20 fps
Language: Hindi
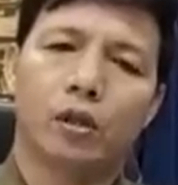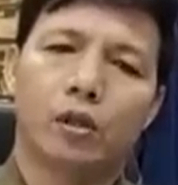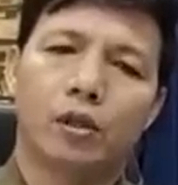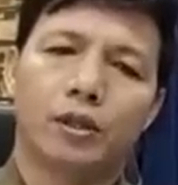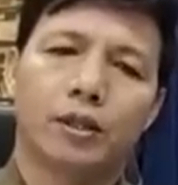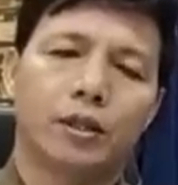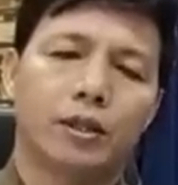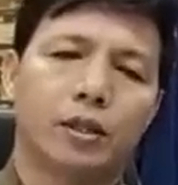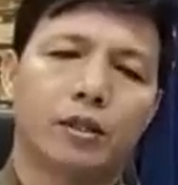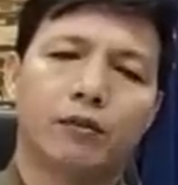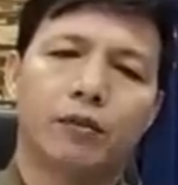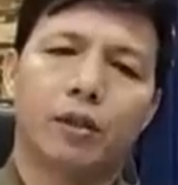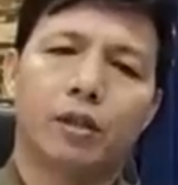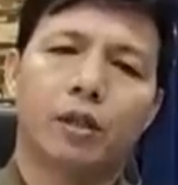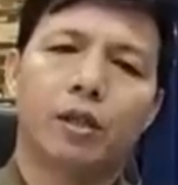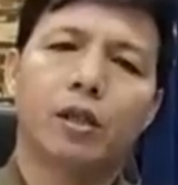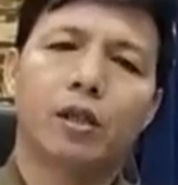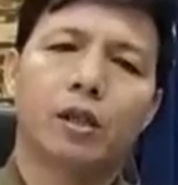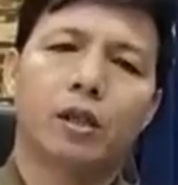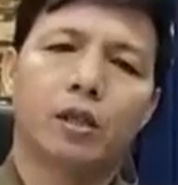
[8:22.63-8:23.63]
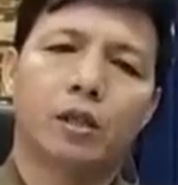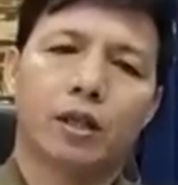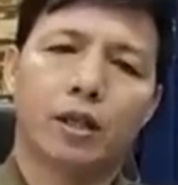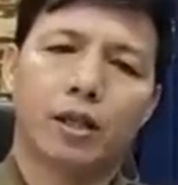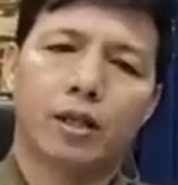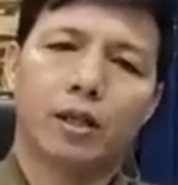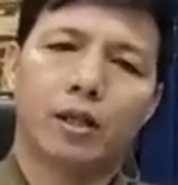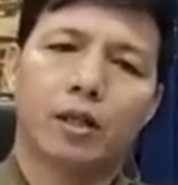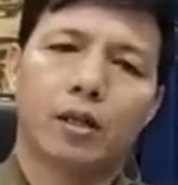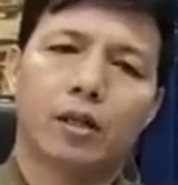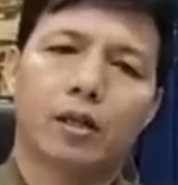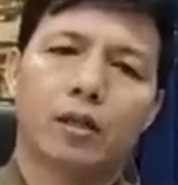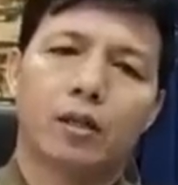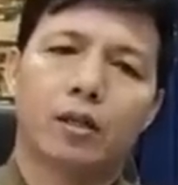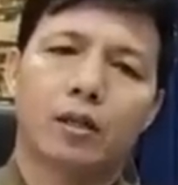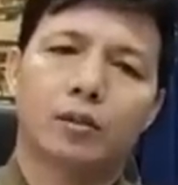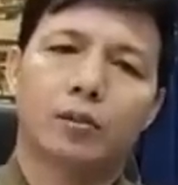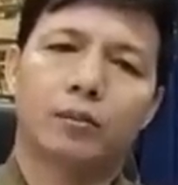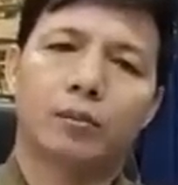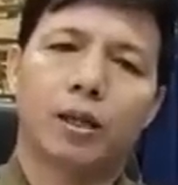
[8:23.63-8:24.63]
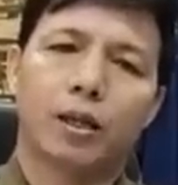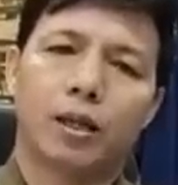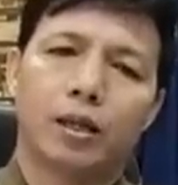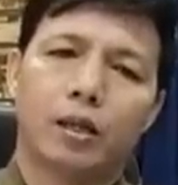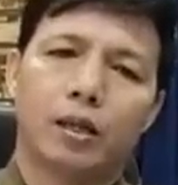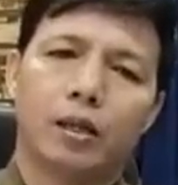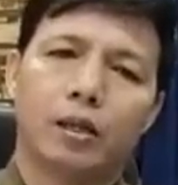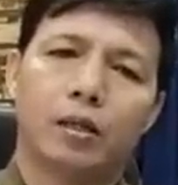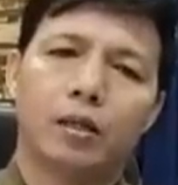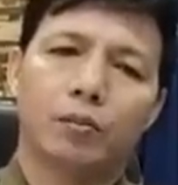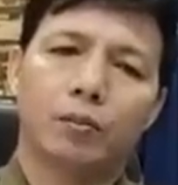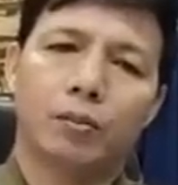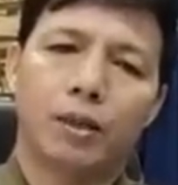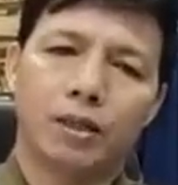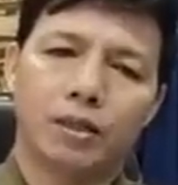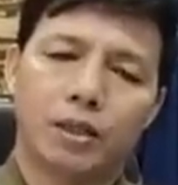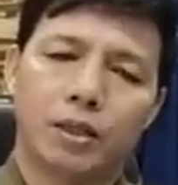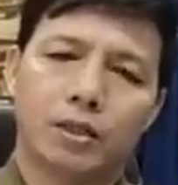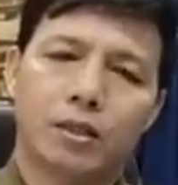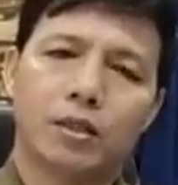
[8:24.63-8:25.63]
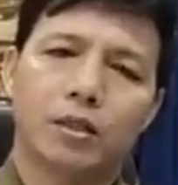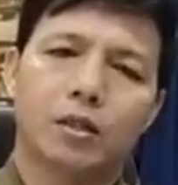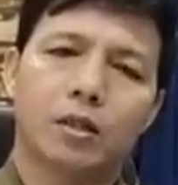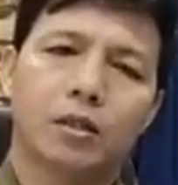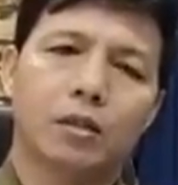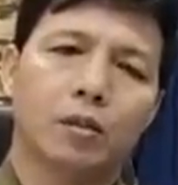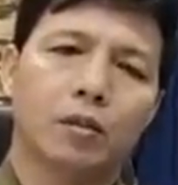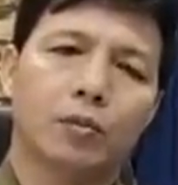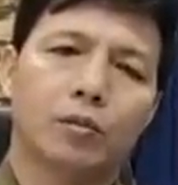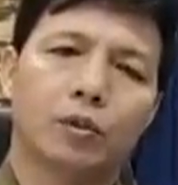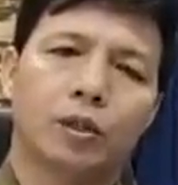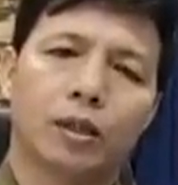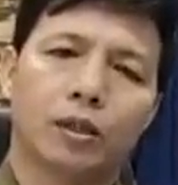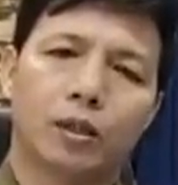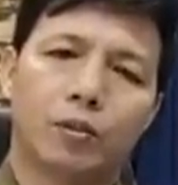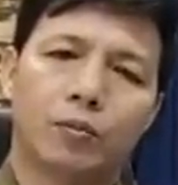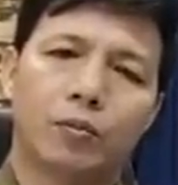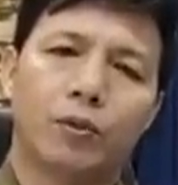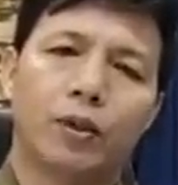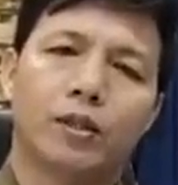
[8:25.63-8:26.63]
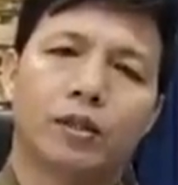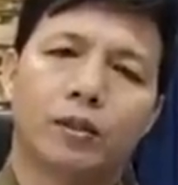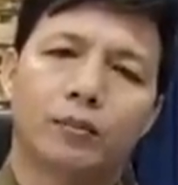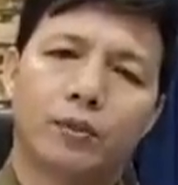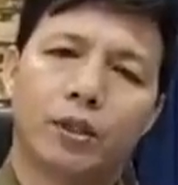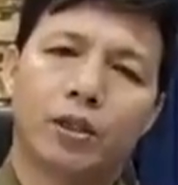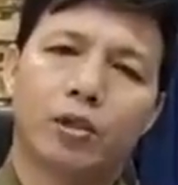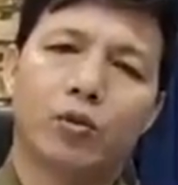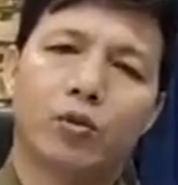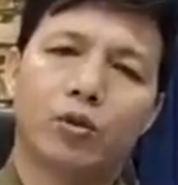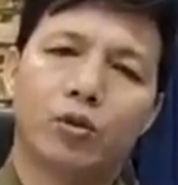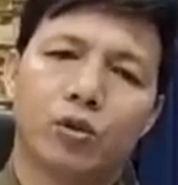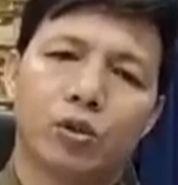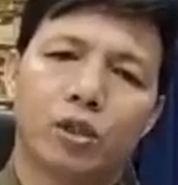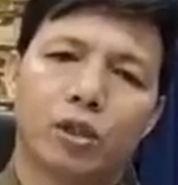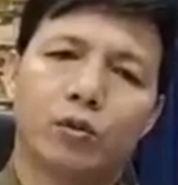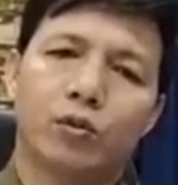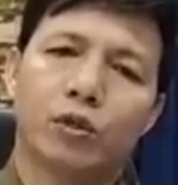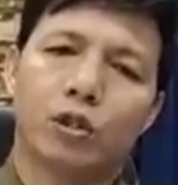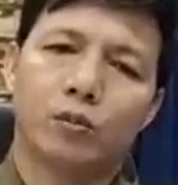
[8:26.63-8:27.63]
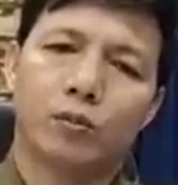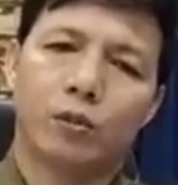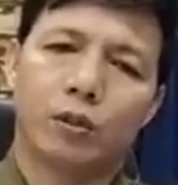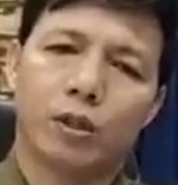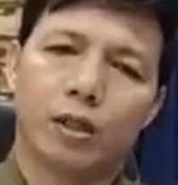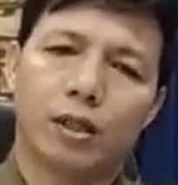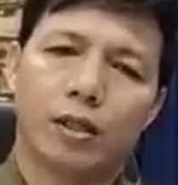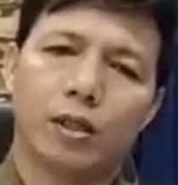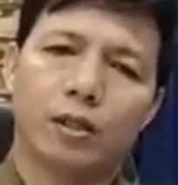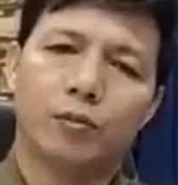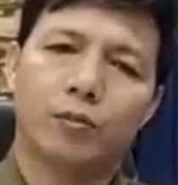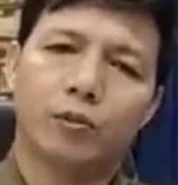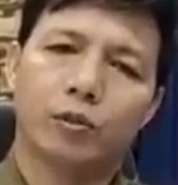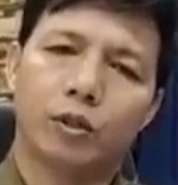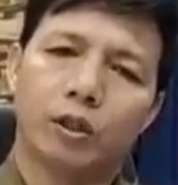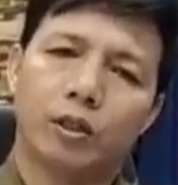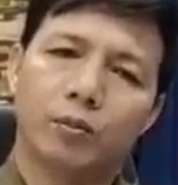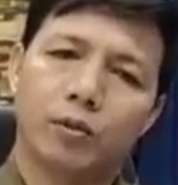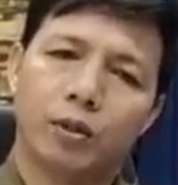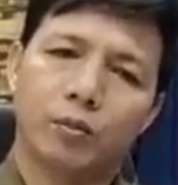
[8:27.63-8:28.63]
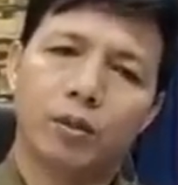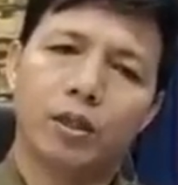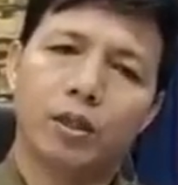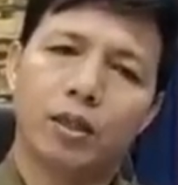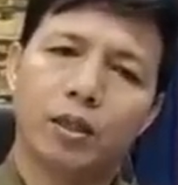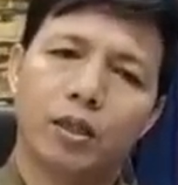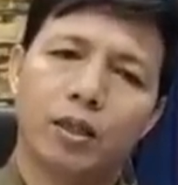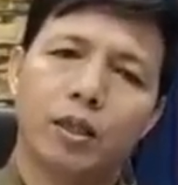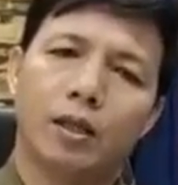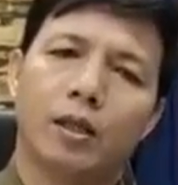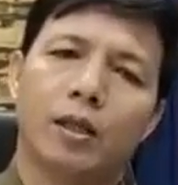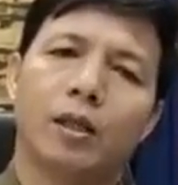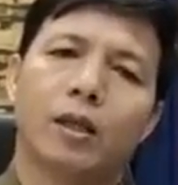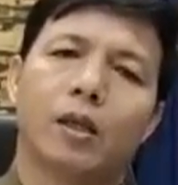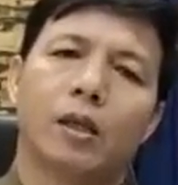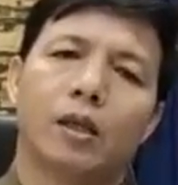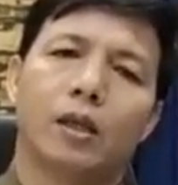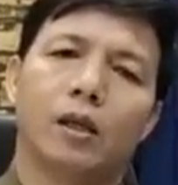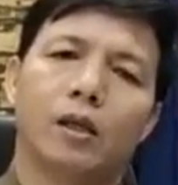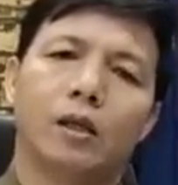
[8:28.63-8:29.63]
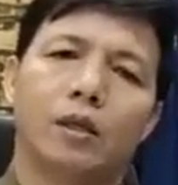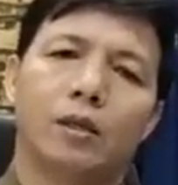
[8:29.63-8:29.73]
और जितने भी ट्रेकर बाकी बासेस टाटा मोबाइल सबके यूनियन से उनसे भी कल हम लोग दिन भर मीटिंग किए हैं